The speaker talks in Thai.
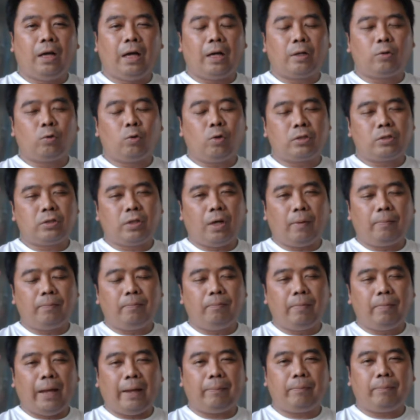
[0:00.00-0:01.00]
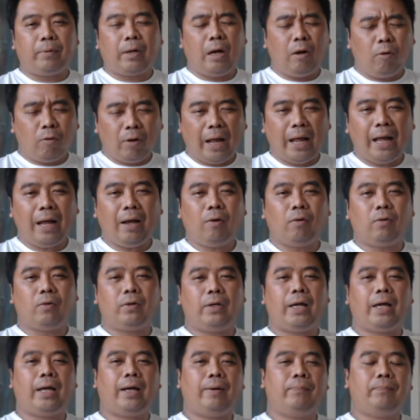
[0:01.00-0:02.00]
ตรวจสอบแบบคร่าวๆ
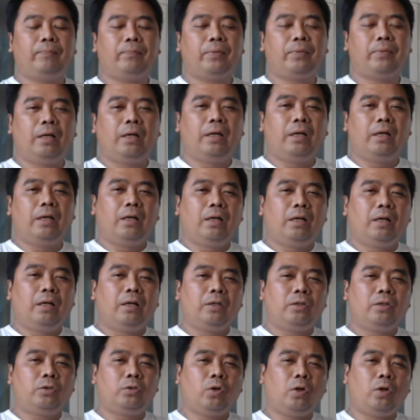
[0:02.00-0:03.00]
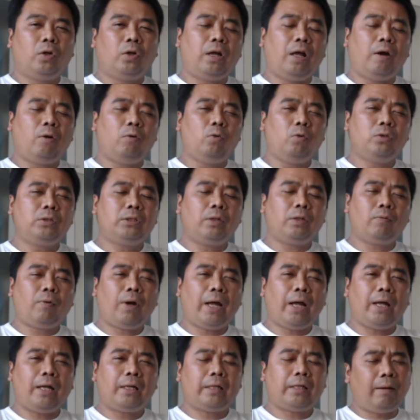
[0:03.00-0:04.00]
นะครับ จนเรารู้สึกว่า
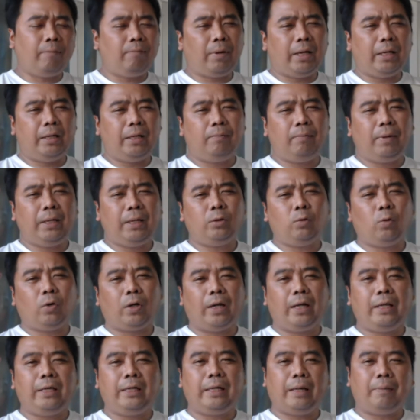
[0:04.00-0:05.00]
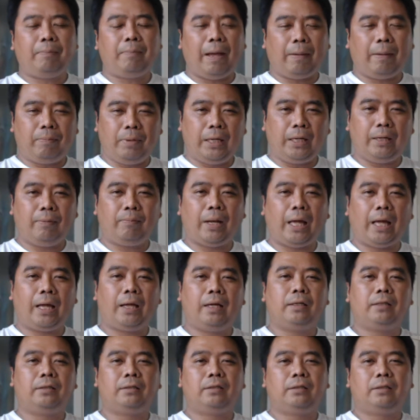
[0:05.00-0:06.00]
ทำไมไม่ตรวจละเอียดแบบเดิมล่ะ
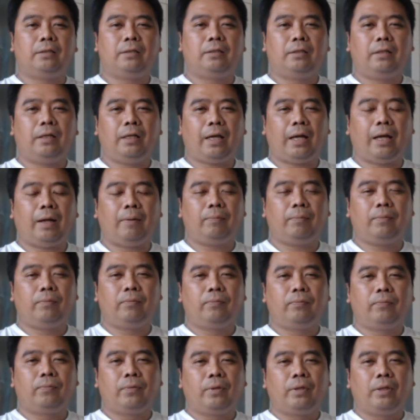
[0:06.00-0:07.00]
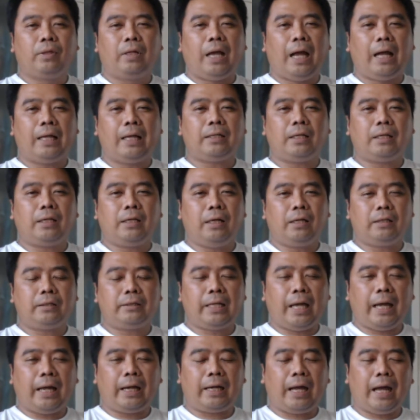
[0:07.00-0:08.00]
นะครับ อาจจะเกิด
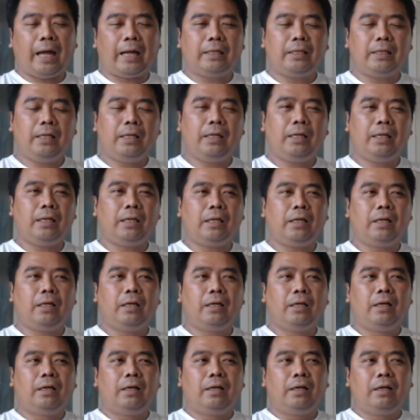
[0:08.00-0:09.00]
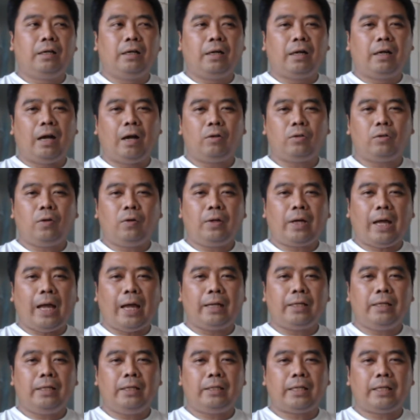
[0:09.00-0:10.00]
จากการที่เขาต้องการ
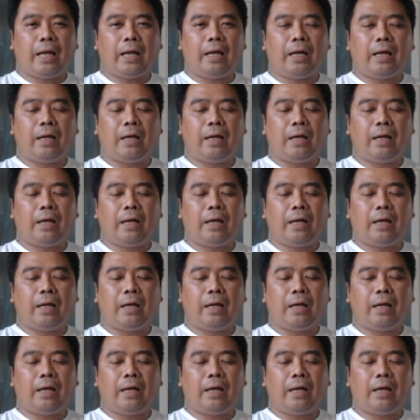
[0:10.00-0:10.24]
ที่จะ